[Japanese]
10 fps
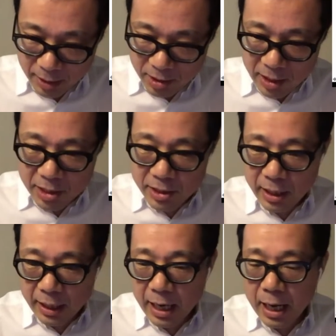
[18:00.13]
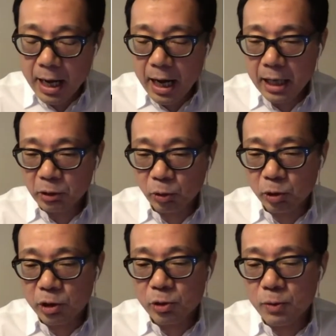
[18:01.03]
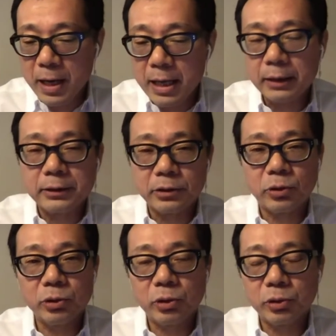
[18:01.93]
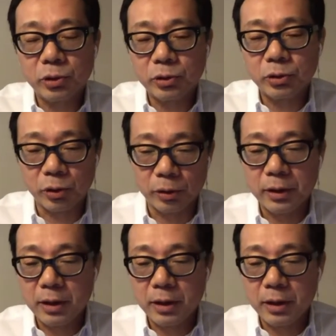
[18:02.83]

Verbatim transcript: しかしながらアートっていうのはどんどんどんどん